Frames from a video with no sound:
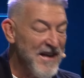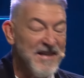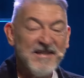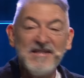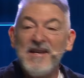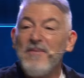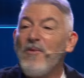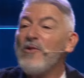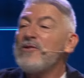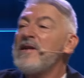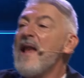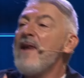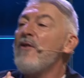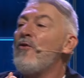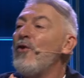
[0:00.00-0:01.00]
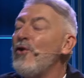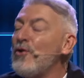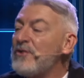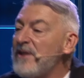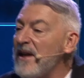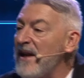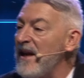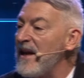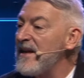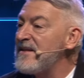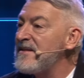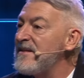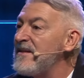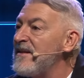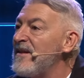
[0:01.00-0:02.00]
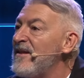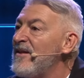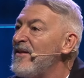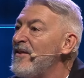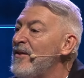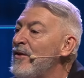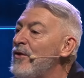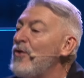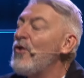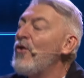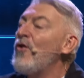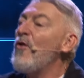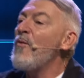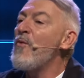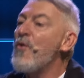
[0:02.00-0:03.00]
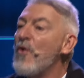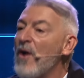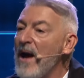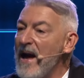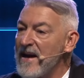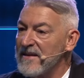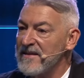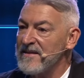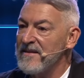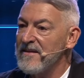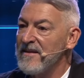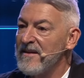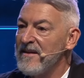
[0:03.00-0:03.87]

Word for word: Si vos algo lo tenés, no lo buscás,